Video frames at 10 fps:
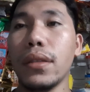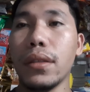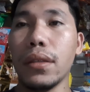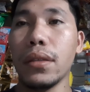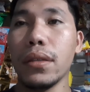
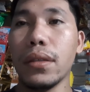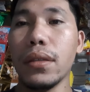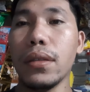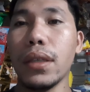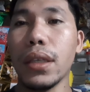No?
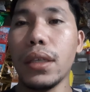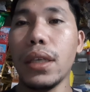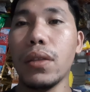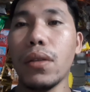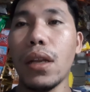So, hanggang
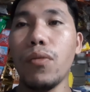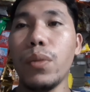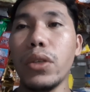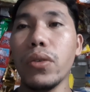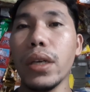dito na lang yung
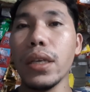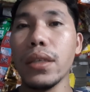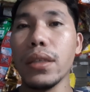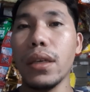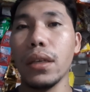video
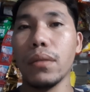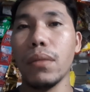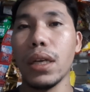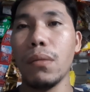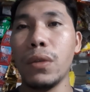guys. At
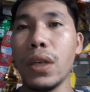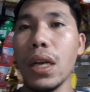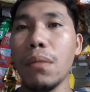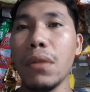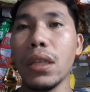maraming
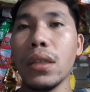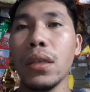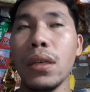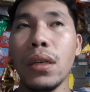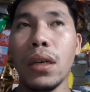salamat.
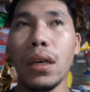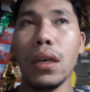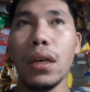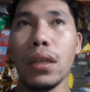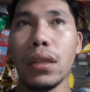
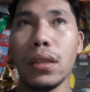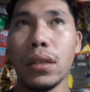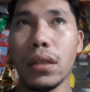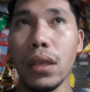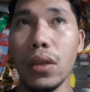At
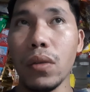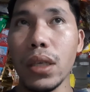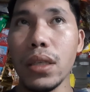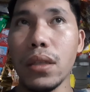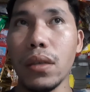ito
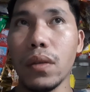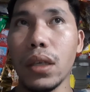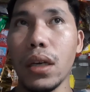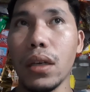guys no, na